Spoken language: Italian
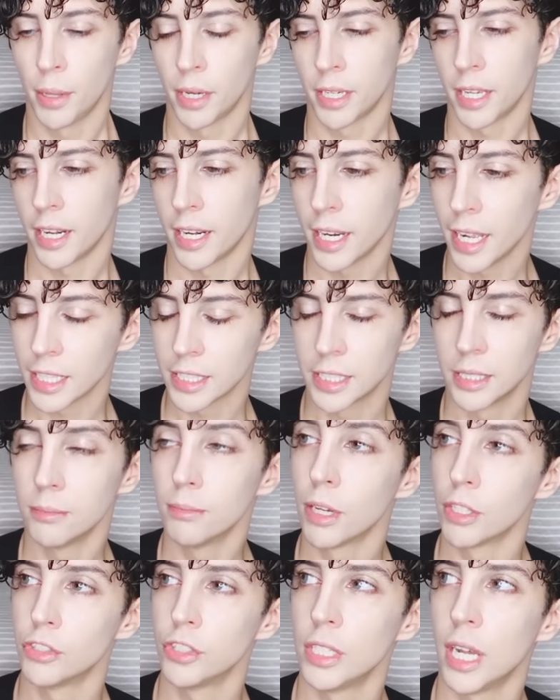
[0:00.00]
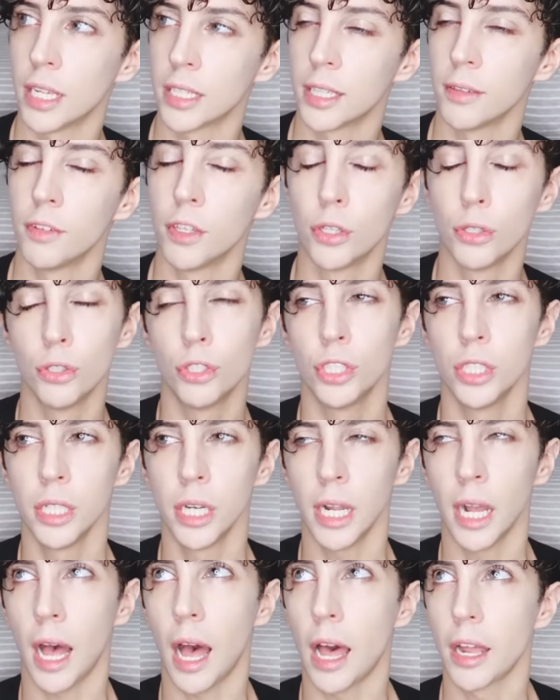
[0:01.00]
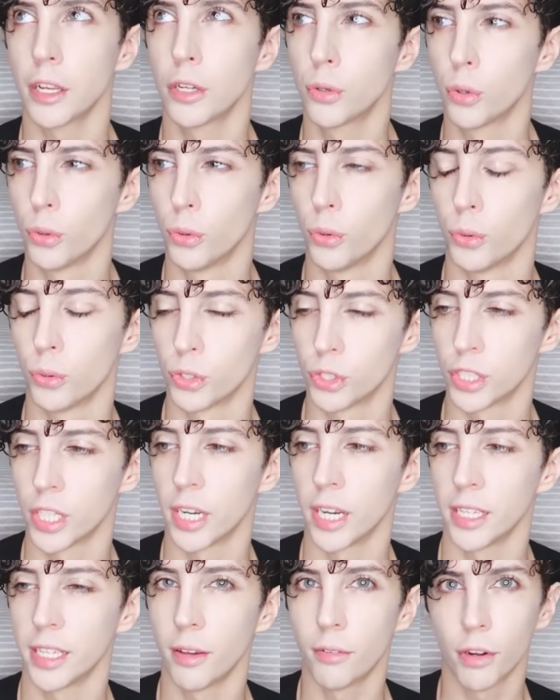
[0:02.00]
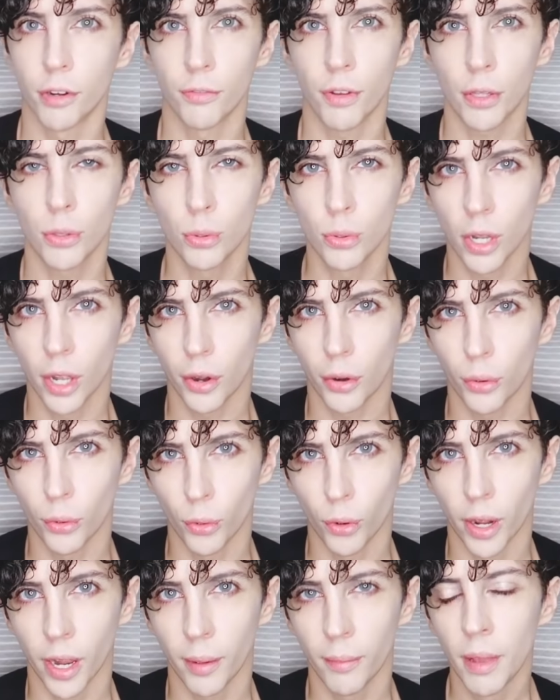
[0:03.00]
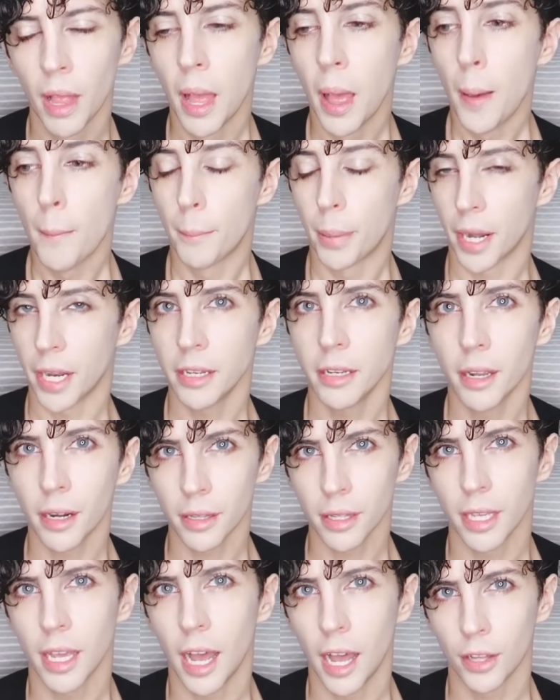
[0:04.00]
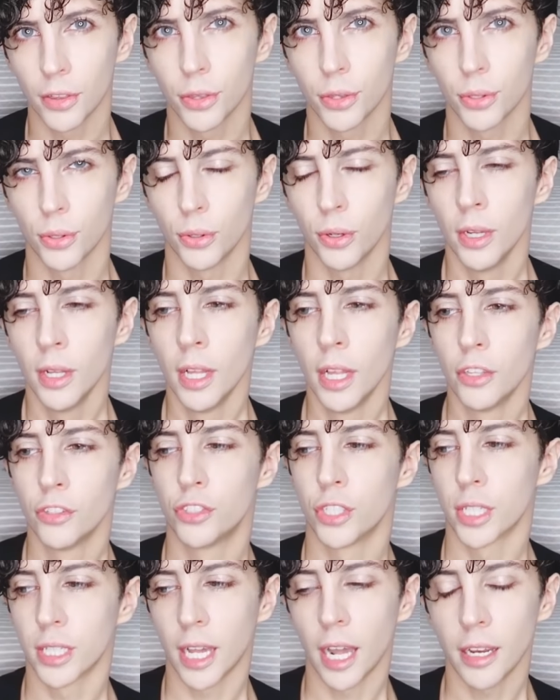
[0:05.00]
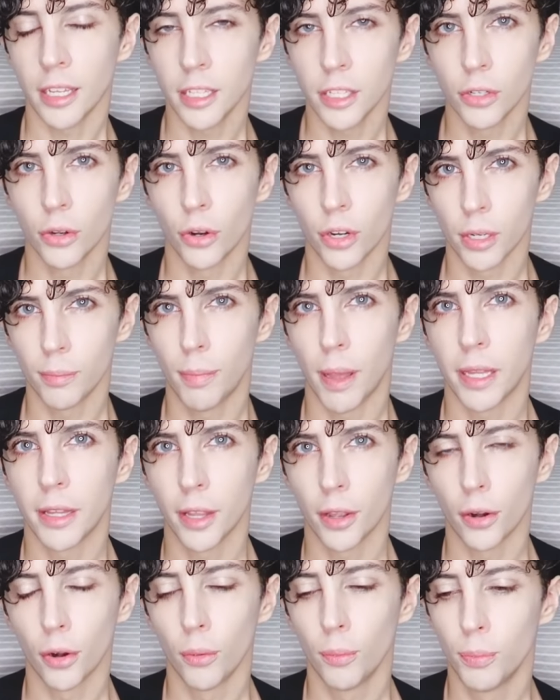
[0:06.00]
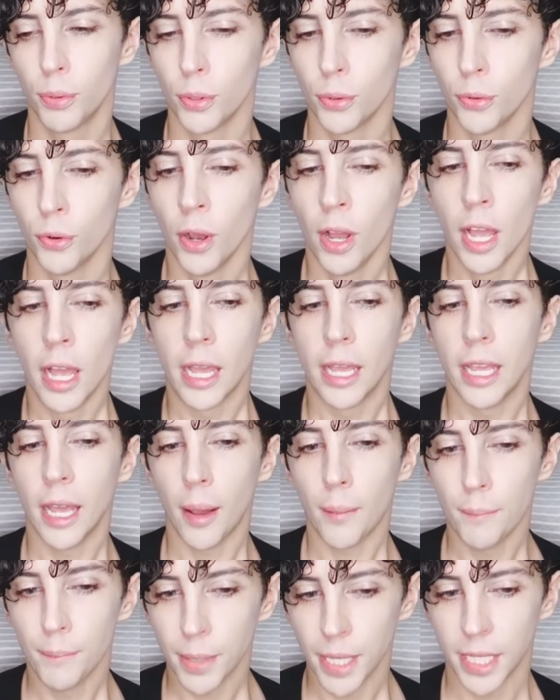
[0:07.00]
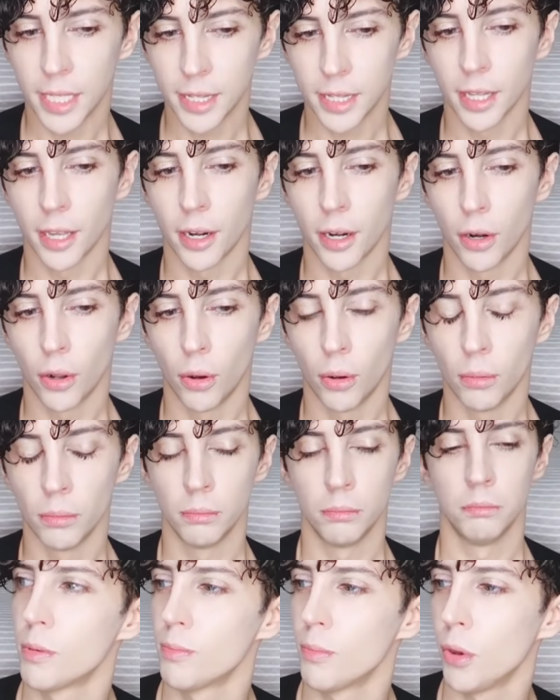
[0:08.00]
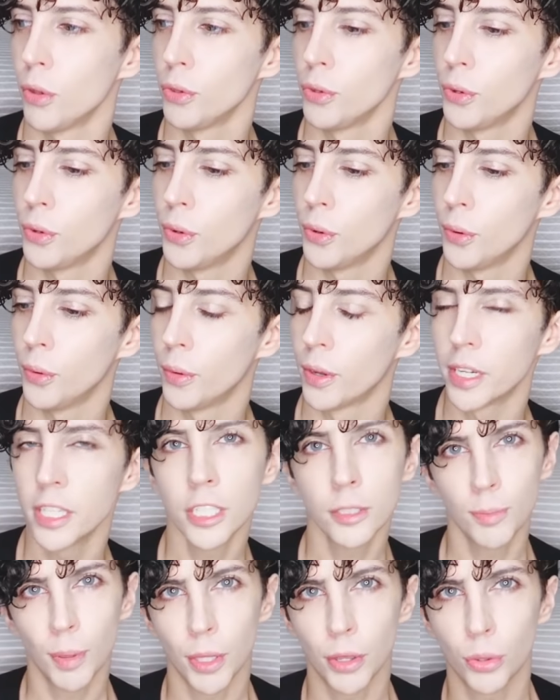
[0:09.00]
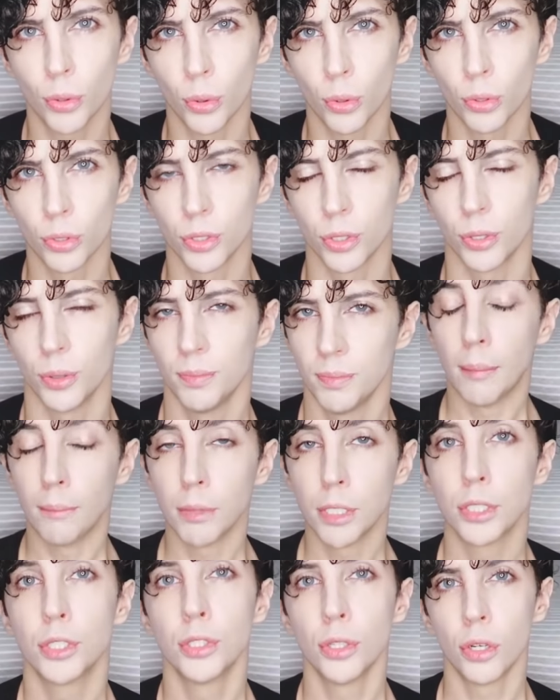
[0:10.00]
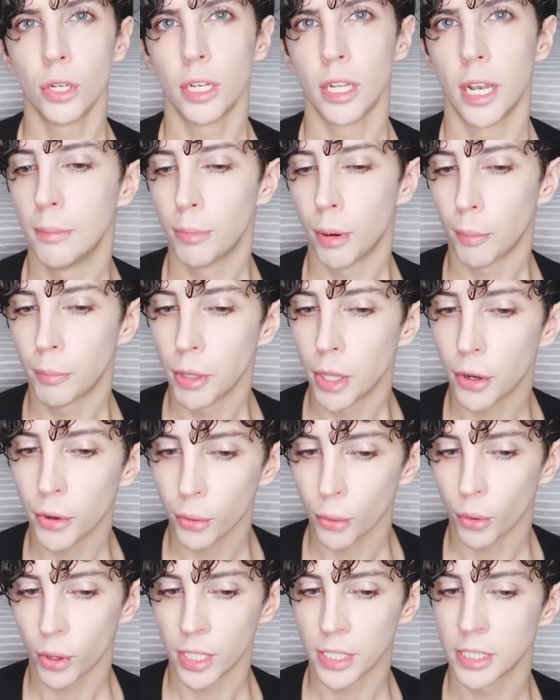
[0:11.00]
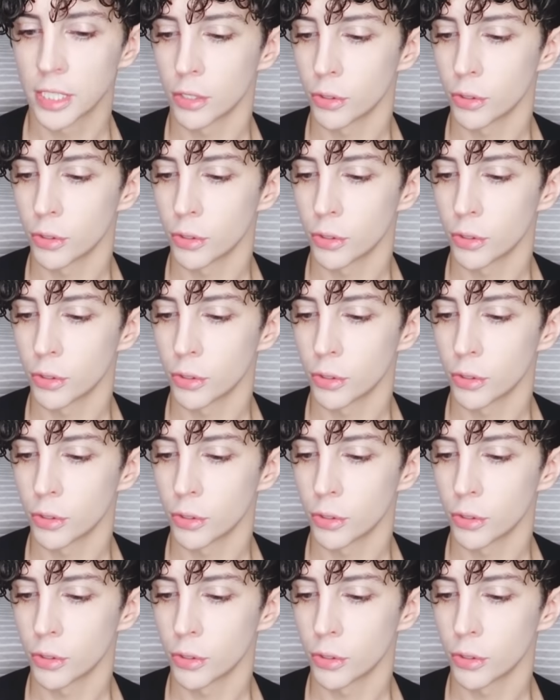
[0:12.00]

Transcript: perché ragazzi immaginatevi riuscire a riconoscere di aver fatto un errore prenderne atto, cercare di non ripeterlo più e ammetterlo in modo rispettoso l'ammissione del proprio errore